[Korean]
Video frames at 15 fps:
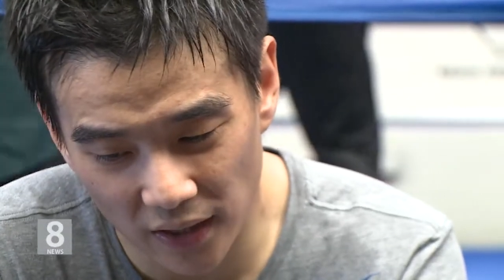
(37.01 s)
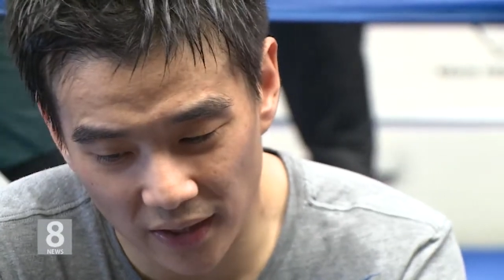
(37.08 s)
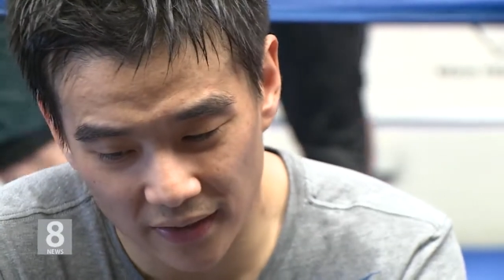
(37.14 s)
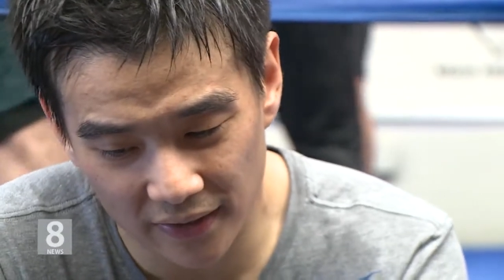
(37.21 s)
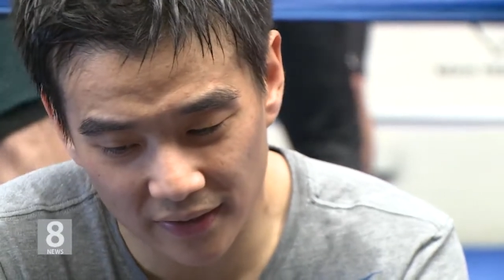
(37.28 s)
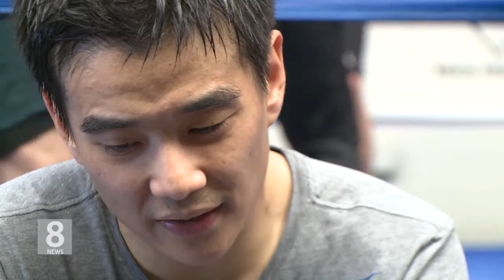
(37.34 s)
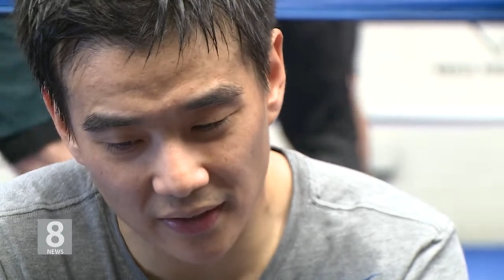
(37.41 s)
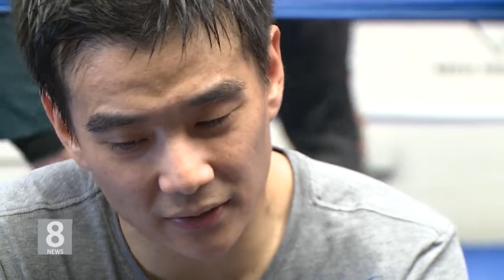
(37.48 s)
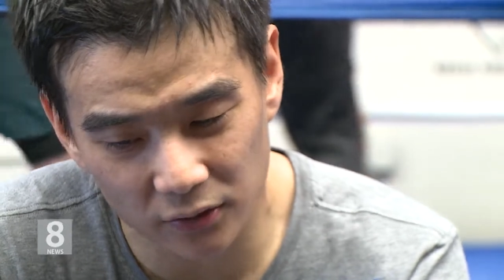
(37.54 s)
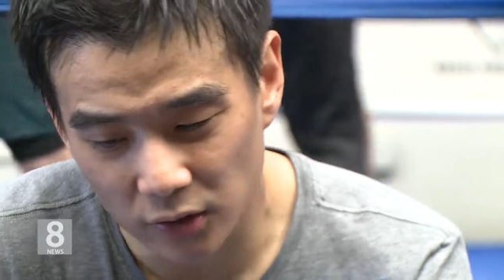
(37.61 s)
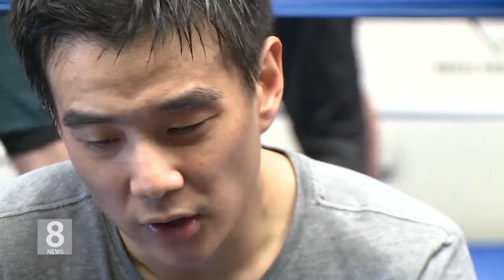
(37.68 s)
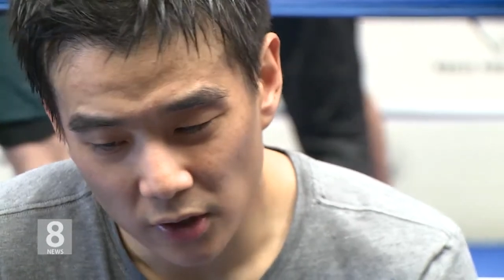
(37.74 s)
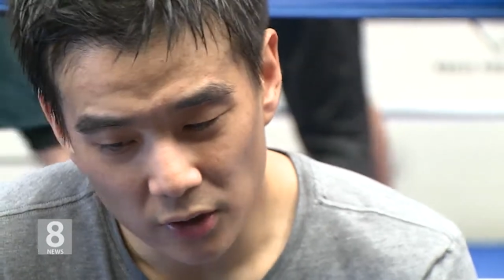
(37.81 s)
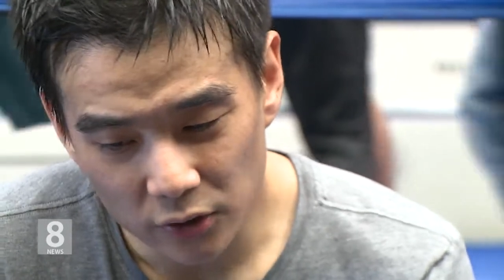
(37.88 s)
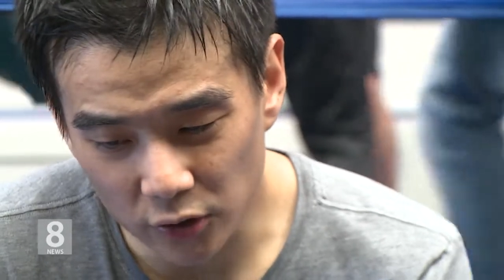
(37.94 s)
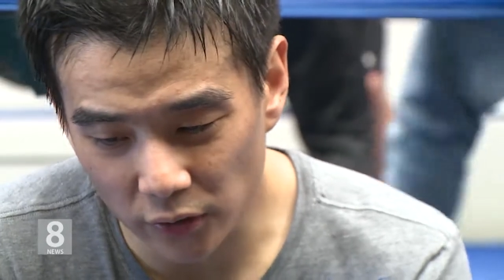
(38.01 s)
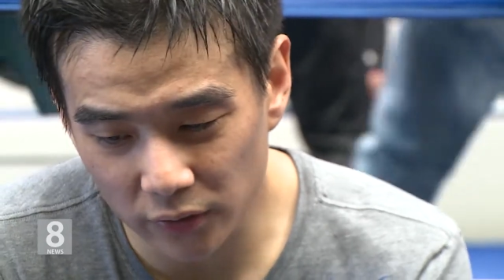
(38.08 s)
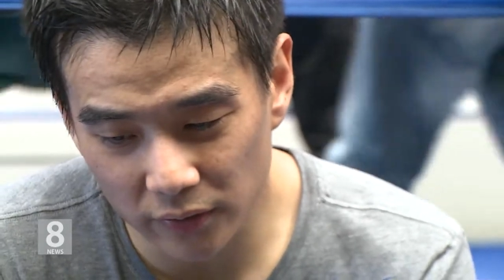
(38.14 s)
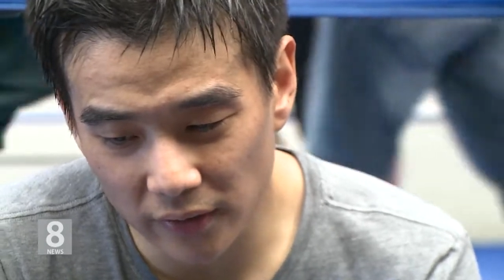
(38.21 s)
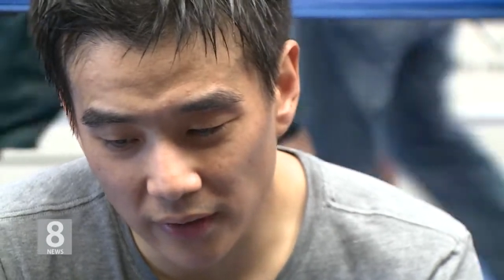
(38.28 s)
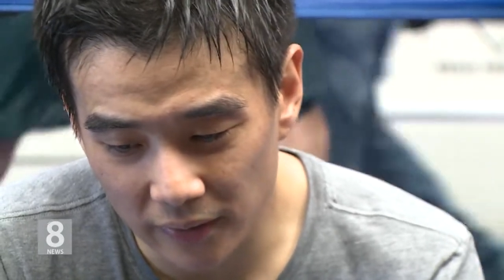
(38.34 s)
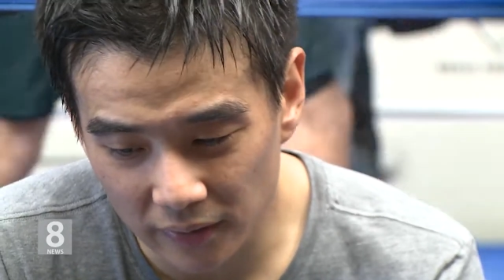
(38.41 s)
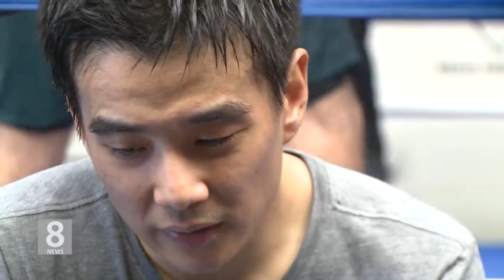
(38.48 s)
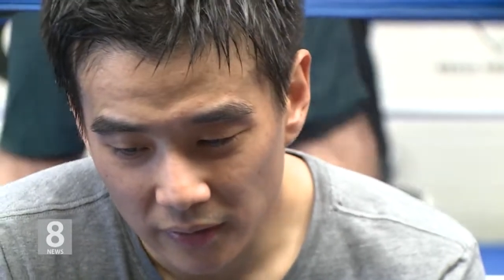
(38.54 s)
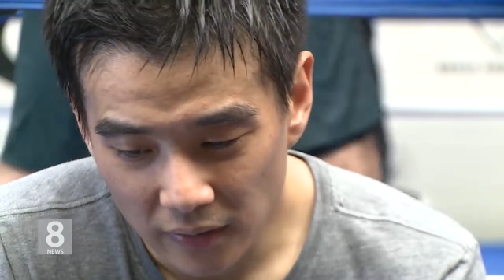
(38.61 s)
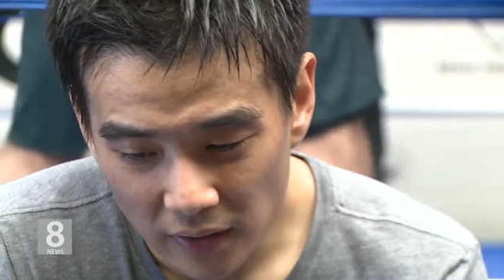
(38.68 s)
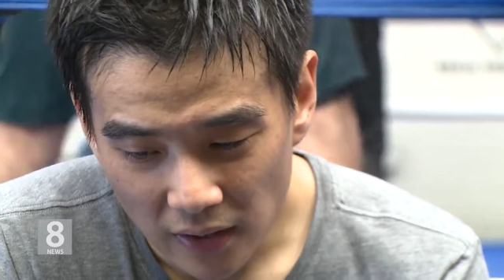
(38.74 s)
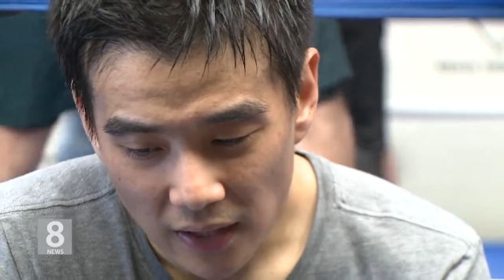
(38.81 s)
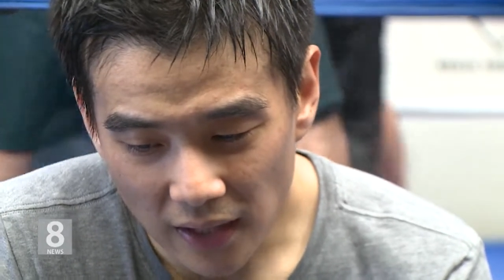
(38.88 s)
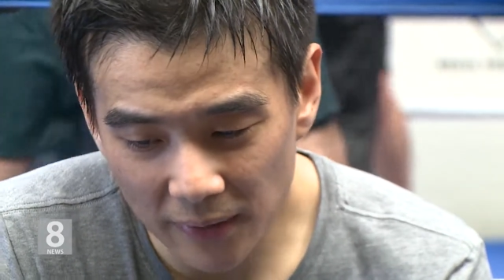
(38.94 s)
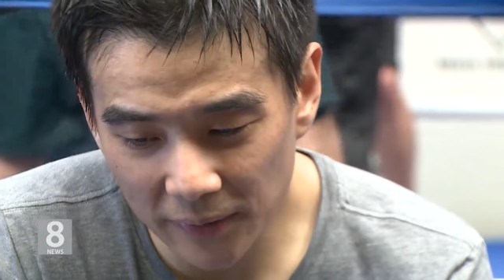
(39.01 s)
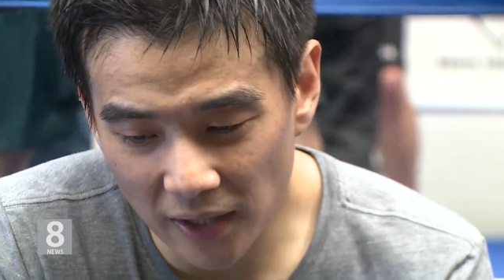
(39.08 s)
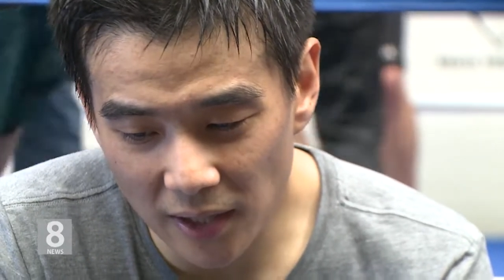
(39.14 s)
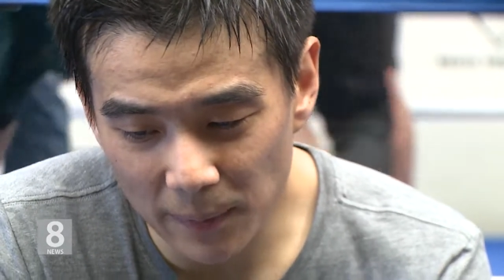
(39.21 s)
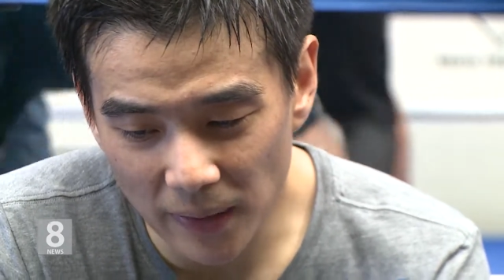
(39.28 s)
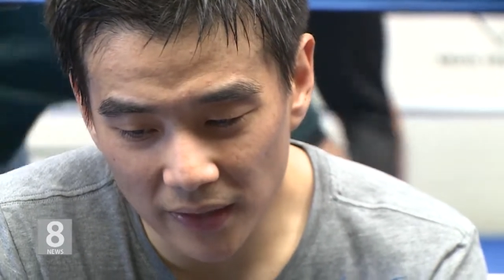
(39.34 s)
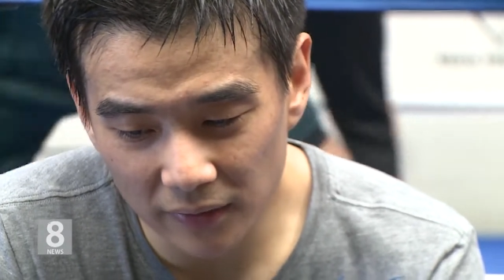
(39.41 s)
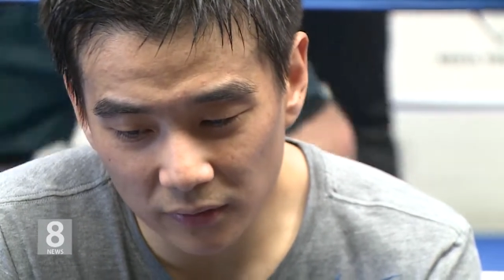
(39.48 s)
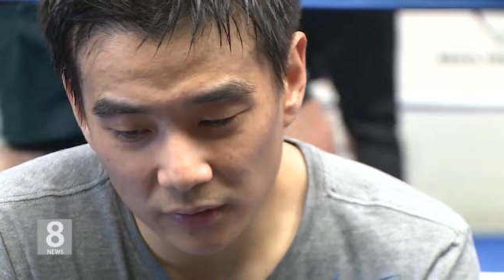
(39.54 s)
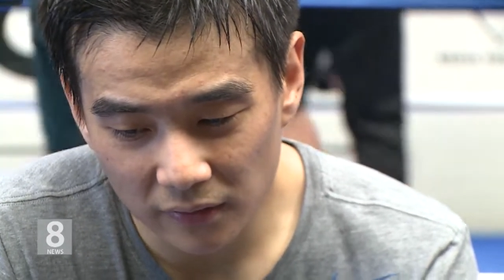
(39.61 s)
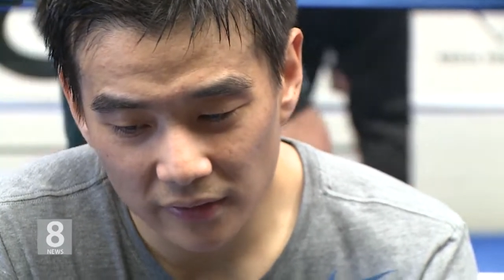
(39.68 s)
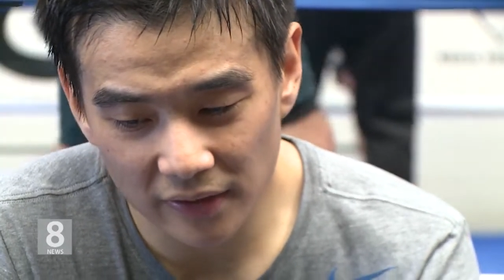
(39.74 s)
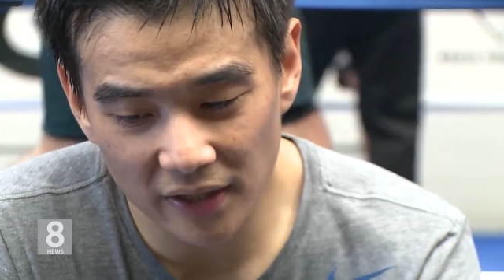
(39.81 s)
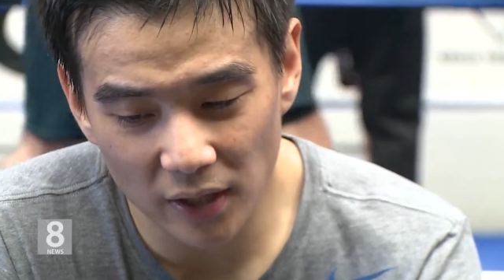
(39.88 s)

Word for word: 코로나19 악재가 터지면서 선수로서